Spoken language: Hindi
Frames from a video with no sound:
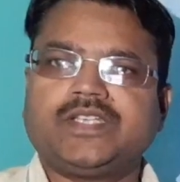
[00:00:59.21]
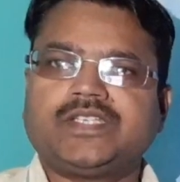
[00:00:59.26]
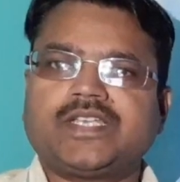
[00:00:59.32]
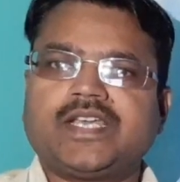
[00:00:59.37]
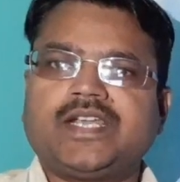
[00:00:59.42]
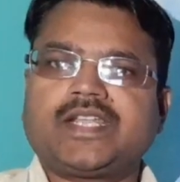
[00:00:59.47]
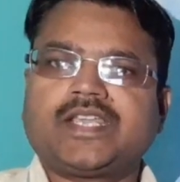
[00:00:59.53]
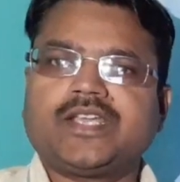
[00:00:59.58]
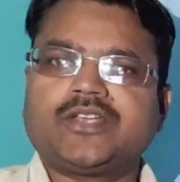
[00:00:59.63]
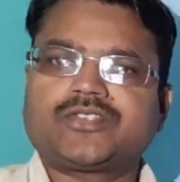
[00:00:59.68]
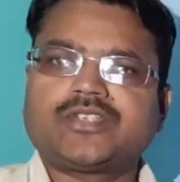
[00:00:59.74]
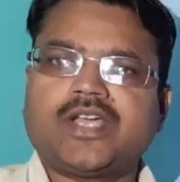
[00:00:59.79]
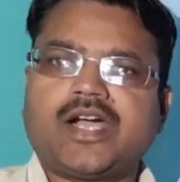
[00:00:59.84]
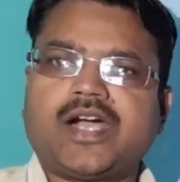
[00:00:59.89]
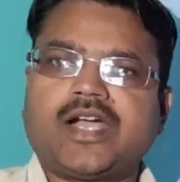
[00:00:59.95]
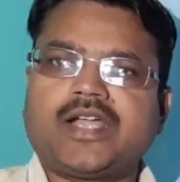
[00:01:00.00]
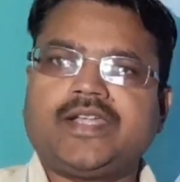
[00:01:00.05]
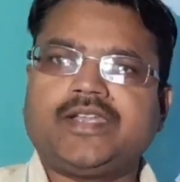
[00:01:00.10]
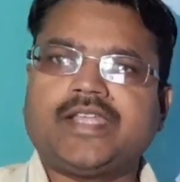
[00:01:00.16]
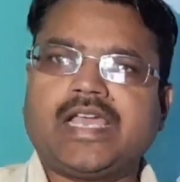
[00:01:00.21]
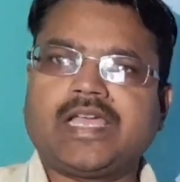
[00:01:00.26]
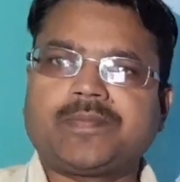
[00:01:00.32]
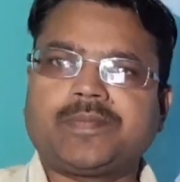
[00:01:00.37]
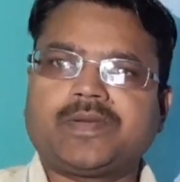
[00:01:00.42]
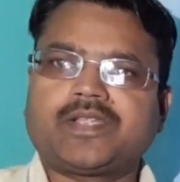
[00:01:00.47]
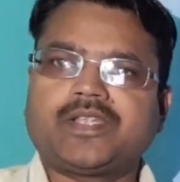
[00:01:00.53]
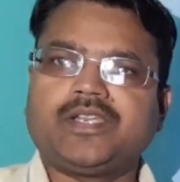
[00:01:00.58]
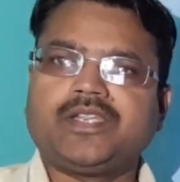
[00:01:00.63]
यानी कि उस न्याय
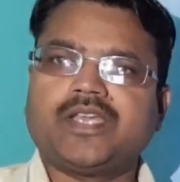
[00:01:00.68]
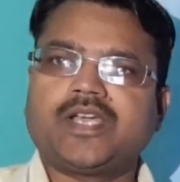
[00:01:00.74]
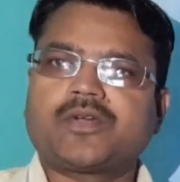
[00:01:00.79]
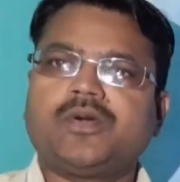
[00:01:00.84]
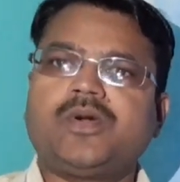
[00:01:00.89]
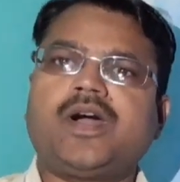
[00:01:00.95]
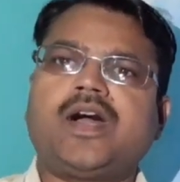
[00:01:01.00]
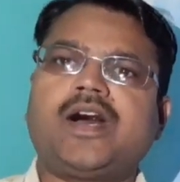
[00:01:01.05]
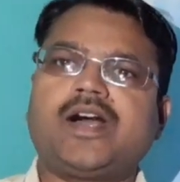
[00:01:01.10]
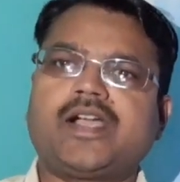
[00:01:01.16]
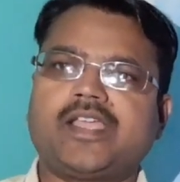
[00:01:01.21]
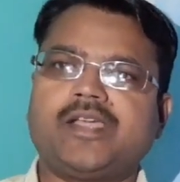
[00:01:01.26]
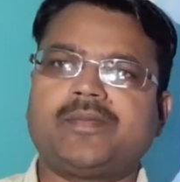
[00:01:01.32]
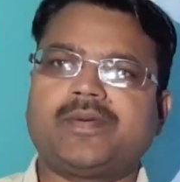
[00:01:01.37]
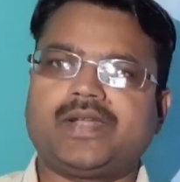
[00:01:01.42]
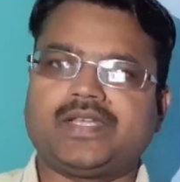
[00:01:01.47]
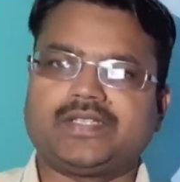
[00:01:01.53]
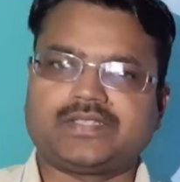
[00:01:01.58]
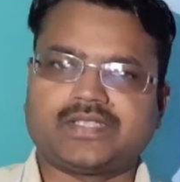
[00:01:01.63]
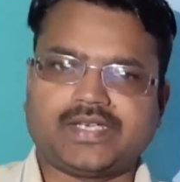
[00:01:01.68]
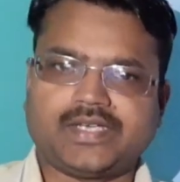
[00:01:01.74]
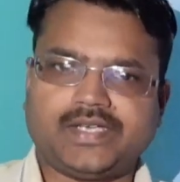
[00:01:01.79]
प्रक्रिया को आगे बढ़ाता